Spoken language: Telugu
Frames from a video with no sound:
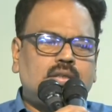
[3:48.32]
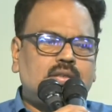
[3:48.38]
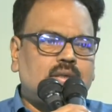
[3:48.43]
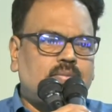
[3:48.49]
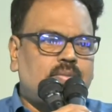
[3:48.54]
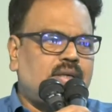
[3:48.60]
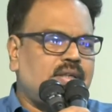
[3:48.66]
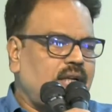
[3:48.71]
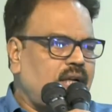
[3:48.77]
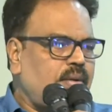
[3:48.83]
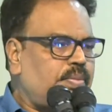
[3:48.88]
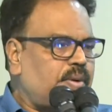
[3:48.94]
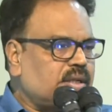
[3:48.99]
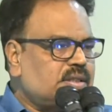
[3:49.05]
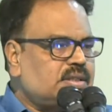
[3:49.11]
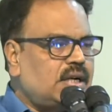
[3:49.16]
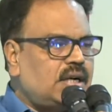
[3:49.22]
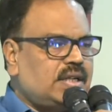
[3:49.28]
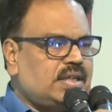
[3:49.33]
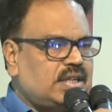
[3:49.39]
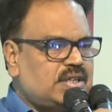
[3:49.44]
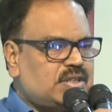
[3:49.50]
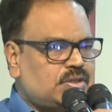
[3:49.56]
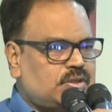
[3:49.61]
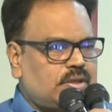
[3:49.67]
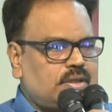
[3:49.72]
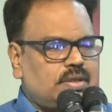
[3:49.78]
సమాజాన్ని ప్రక్షాళన
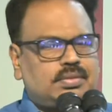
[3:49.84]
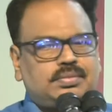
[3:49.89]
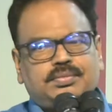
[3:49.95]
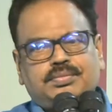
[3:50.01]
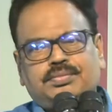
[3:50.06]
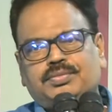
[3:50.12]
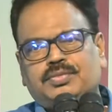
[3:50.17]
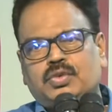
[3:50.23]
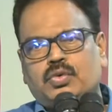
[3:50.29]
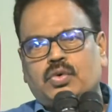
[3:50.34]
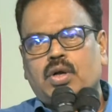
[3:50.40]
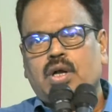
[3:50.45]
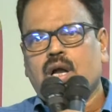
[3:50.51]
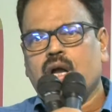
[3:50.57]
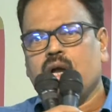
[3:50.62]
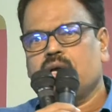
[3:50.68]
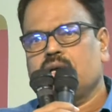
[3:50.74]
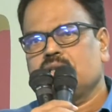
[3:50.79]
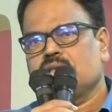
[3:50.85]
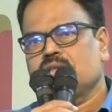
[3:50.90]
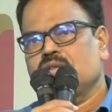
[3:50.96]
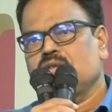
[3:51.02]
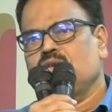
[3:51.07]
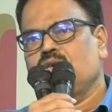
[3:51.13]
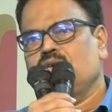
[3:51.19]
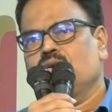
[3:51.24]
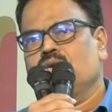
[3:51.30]
చేస్తుంది ఒక కాంగ్రెస్
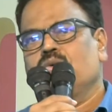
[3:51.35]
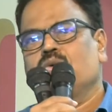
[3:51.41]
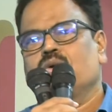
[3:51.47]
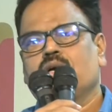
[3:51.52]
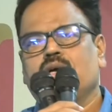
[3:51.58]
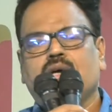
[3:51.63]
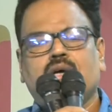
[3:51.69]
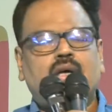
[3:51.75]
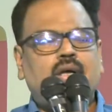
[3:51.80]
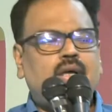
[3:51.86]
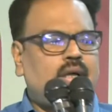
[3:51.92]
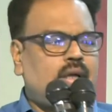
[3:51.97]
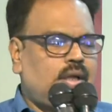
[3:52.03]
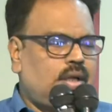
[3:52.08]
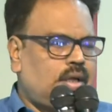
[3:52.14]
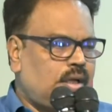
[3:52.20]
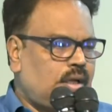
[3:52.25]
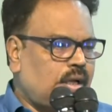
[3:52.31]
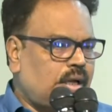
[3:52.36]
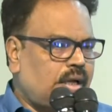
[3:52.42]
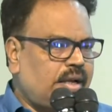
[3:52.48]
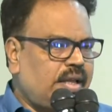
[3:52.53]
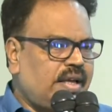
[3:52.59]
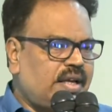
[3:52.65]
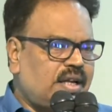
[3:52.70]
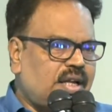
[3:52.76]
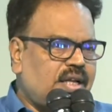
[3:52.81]
ఒక
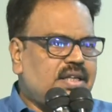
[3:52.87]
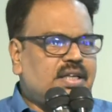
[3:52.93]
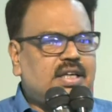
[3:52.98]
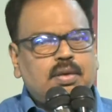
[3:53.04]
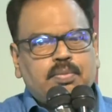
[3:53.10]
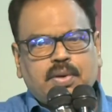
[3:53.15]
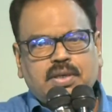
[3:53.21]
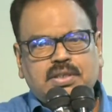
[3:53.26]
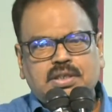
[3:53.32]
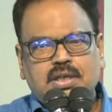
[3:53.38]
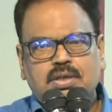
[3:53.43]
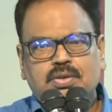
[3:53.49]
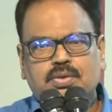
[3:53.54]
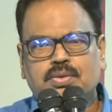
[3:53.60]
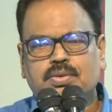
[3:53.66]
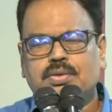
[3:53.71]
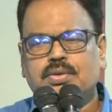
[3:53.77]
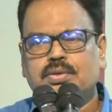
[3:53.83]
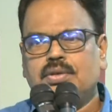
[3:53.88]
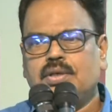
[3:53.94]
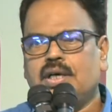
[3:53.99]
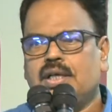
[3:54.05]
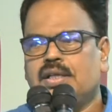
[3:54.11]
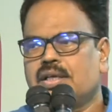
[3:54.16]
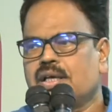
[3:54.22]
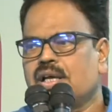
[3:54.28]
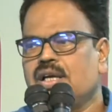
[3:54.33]
అనేక రాజకీయ పక్షాలు
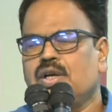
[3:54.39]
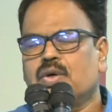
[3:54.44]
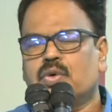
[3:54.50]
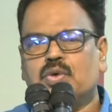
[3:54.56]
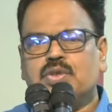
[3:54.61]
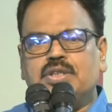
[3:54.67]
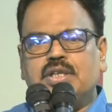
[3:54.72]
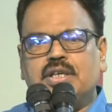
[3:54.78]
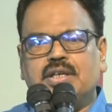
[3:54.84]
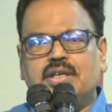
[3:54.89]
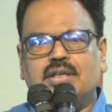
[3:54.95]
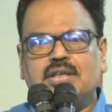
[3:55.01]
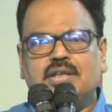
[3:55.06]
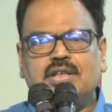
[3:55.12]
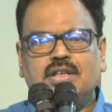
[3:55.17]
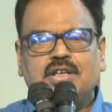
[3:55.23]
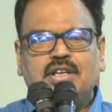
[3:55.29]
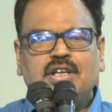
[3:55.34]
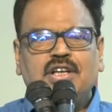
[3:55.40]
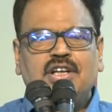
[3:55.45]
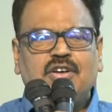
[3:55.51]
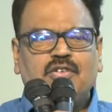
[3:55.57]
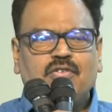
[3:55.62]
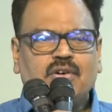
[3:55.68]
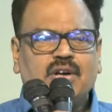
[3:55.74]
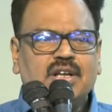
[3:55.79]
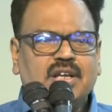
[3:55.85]
అధికారంలోకి వచ్చాయి
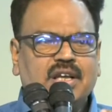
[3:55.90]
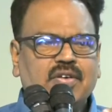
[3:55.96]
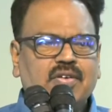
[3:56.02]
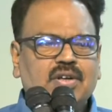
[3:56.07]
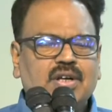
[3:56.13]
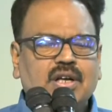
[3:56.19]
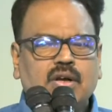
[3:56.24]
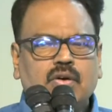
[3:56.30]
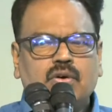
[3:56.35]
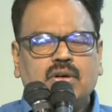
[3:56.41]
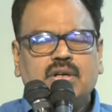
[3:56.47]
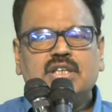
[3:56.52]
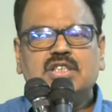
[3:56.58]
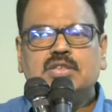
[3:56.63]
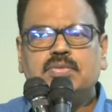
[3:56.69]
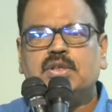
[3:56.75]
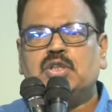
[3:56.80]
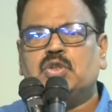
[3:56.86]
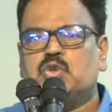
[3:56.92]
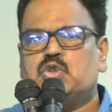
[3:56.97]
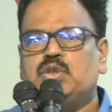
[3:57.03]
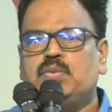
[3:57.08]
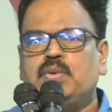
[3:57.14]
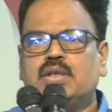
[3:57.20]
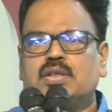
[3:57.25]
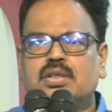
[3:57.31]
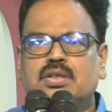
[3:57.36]
వాళ్ళు కేవలం గవర్నెన్స్ మీద దృష్టి
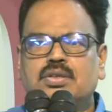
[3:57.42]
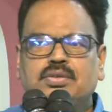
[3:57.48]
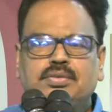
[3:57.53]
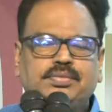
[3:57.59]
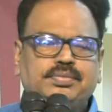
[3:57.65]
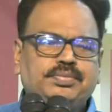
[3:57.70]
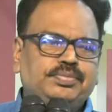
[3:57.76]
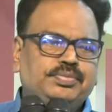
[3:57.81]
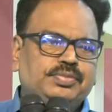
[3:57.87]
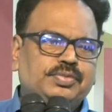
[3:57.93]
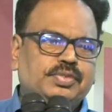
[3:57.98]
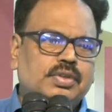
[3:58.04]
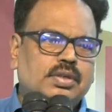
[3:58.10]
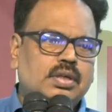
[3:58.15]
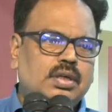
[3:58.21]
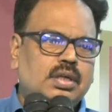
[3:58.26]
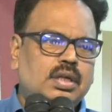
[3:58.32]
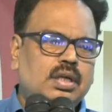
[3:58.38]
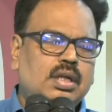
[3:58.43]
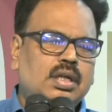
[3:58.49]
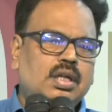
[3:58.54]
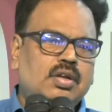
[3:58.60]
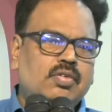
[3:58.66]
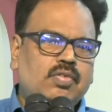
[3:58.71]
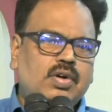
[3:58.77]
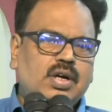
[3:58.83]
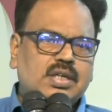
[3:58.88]
పెడతారు
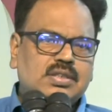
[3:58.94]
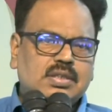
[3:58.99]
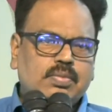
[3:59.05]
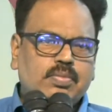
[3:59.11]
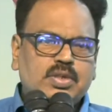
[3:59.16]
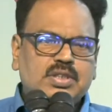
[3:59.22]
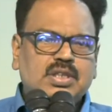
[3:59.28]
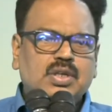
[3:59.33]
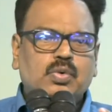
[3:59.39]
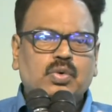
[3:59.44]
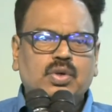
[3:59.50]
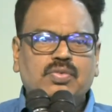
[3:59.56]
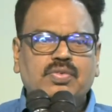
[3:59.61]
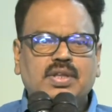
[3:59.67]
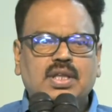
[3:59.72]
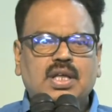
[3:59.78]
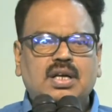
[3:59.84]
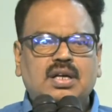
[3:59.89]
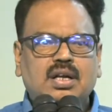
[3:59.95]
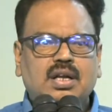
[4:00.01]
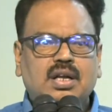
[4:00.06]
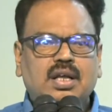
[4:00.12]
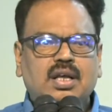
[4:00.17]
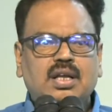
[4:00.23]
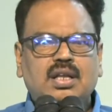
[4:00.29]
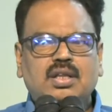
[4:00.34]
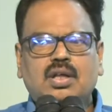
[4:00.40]
వాళ్ళకు సంబంధించిన కొన్ని విధాన
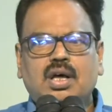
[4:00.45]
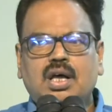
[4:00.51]
నిర్ణయాలు లేదా